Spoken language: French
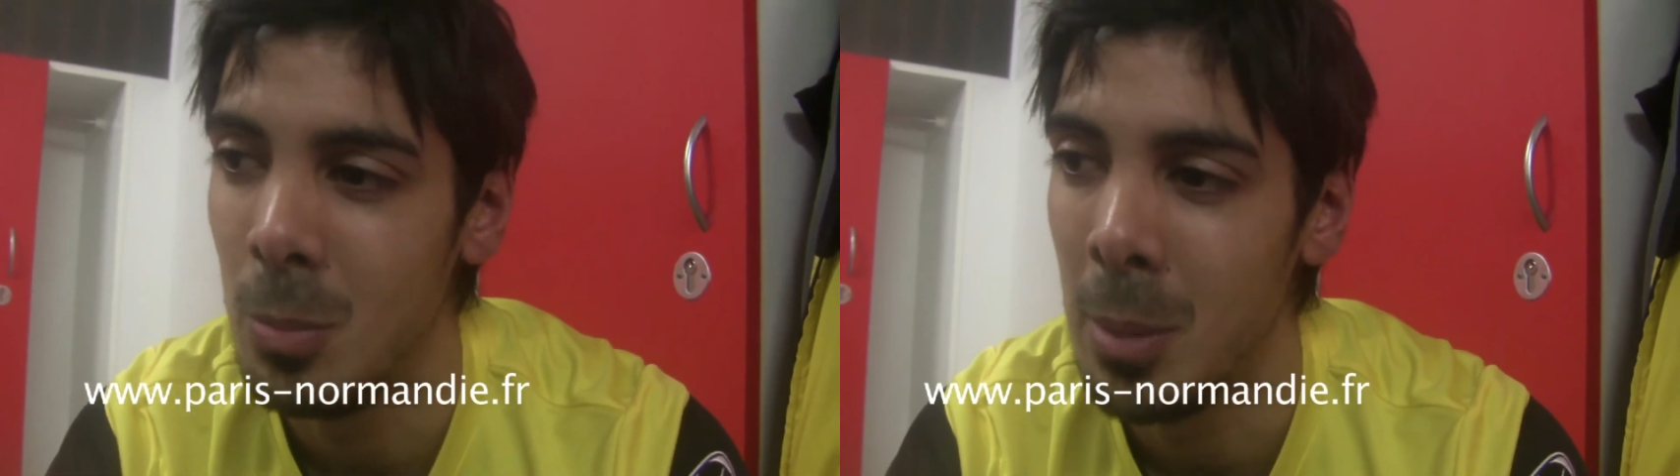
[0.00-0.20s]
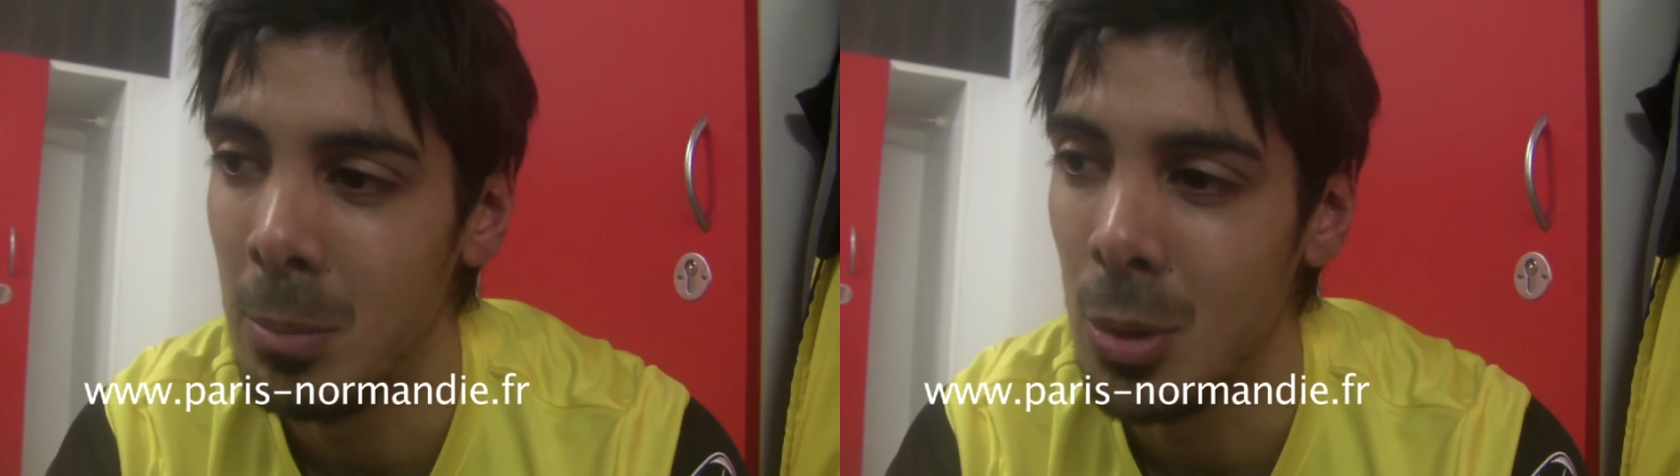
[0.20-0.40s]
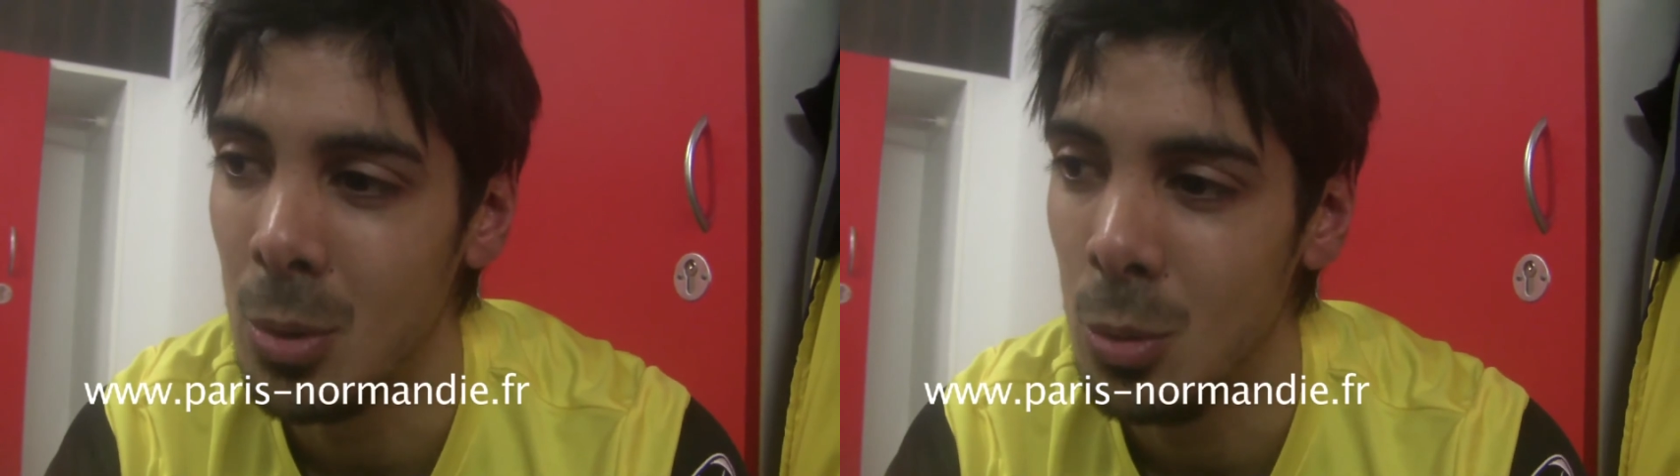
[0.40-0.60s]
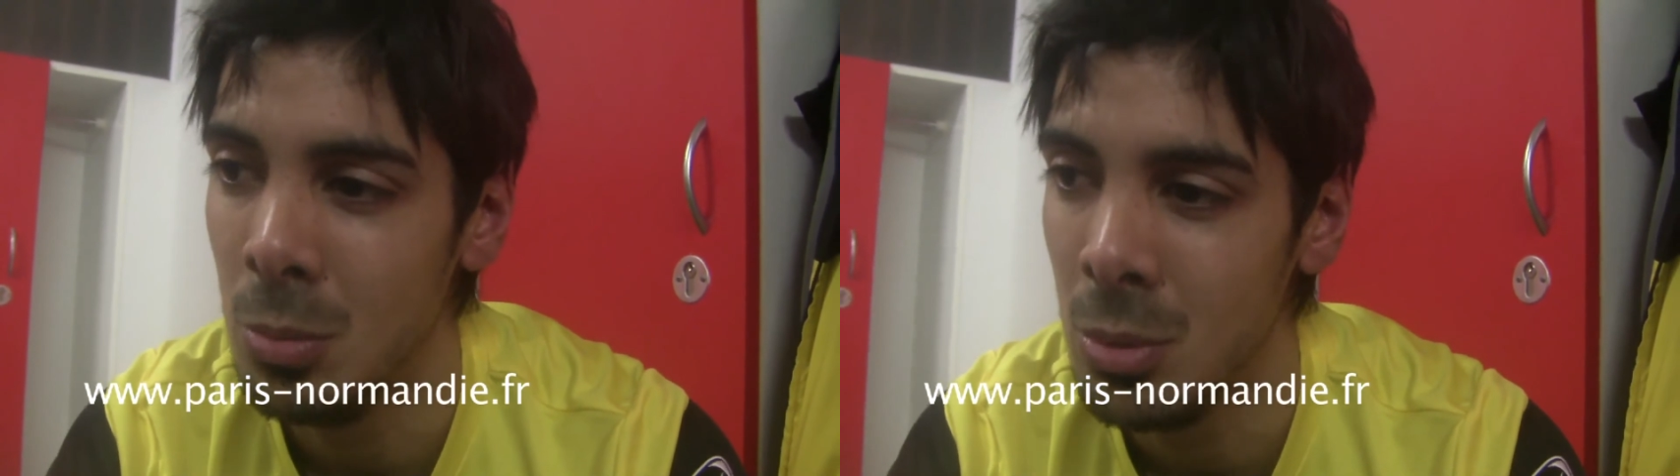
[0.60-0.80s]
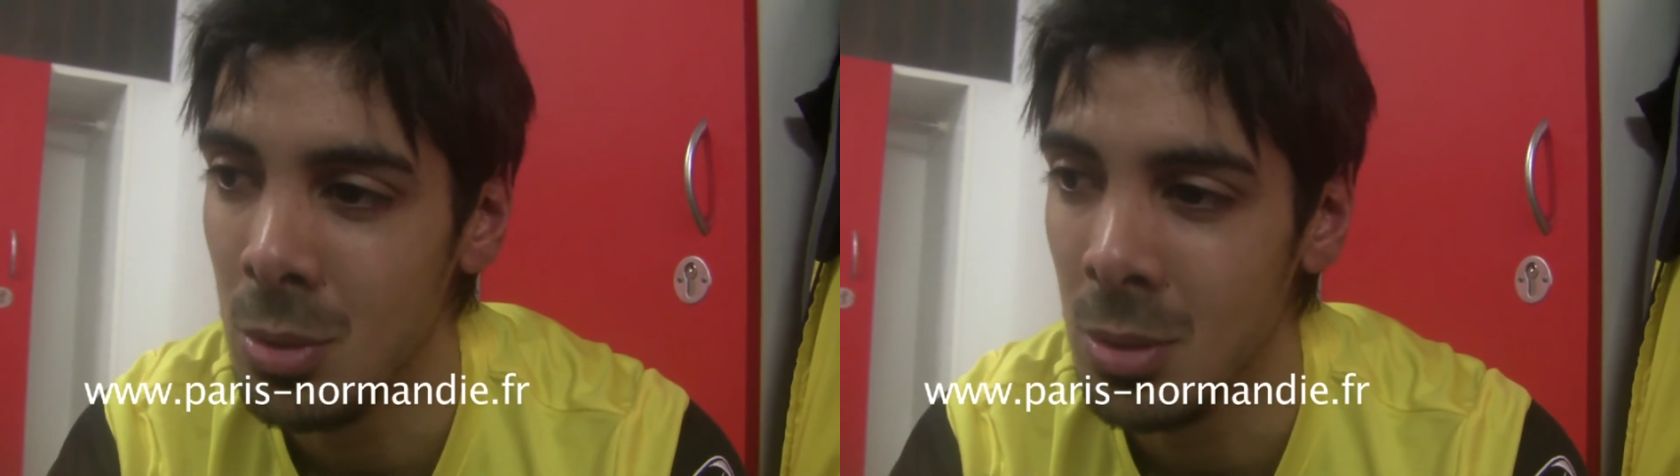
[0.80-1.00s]
ne pas me prendre de
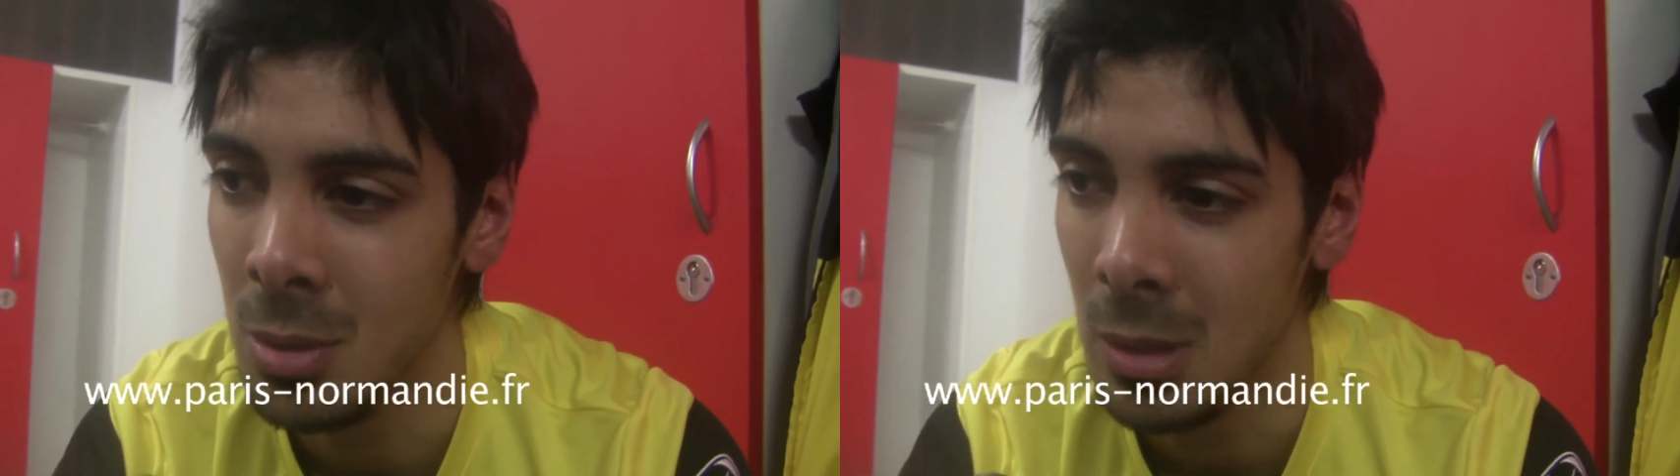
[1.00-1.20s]
but